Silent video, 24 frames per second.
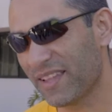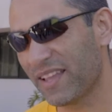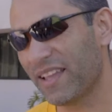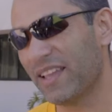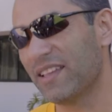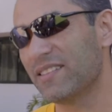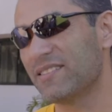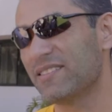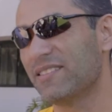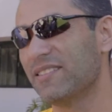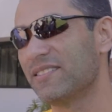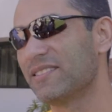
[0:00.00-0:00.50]

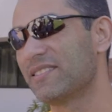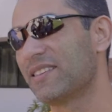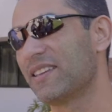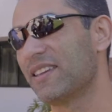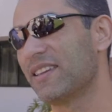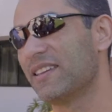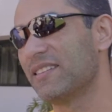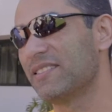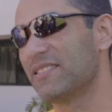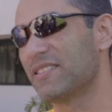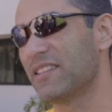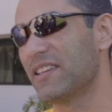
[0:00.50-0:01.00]
Así es
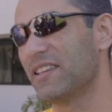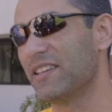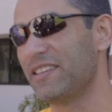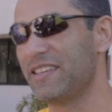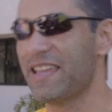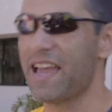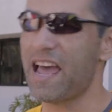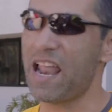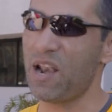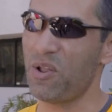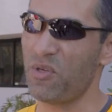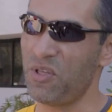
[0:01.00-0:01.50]
que este,
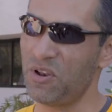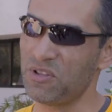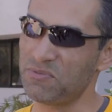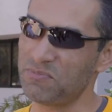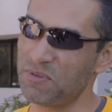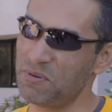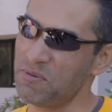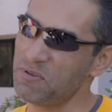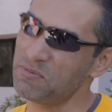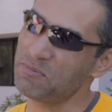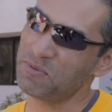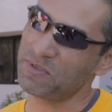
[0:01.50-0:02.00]
ya lo de los
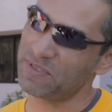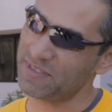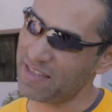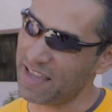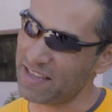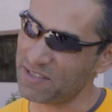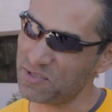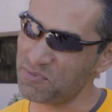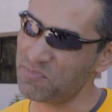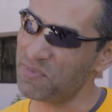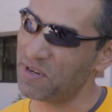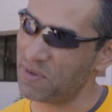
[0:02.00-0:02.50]
premios pues
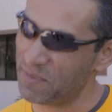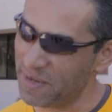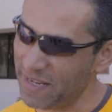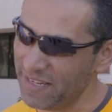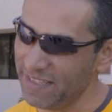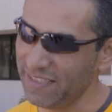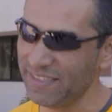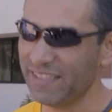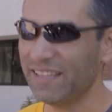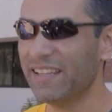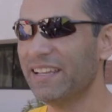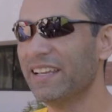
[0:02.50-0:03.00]
está súper
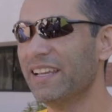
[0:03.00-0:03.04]
bien,